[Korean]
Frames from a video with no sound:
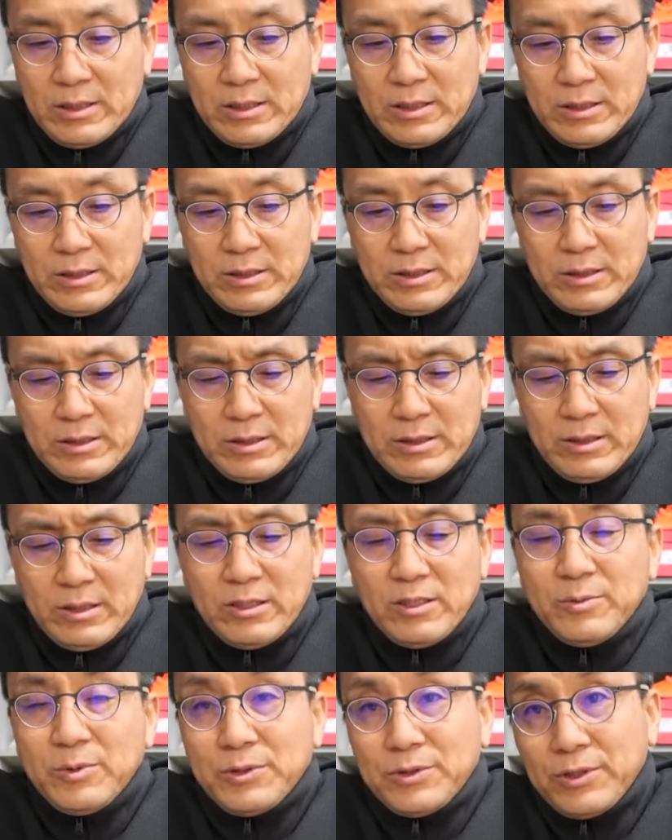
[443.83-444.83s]
그
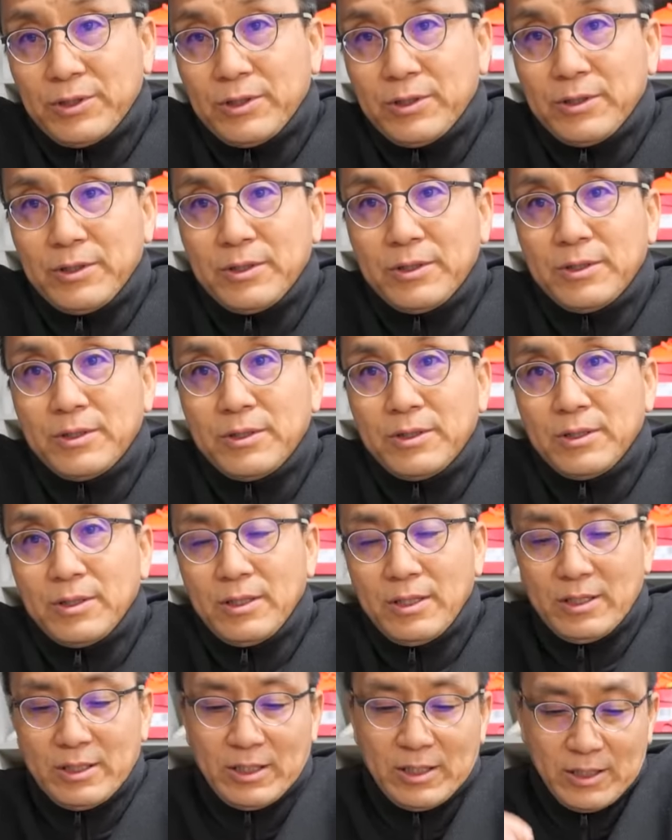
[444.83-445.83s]
느낌이 있어요.
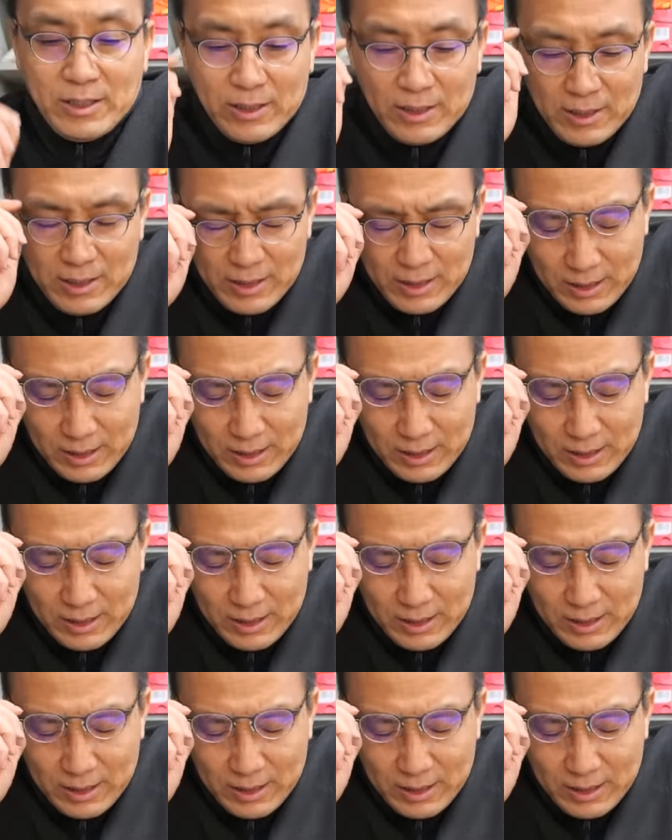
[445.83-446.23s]
그러니까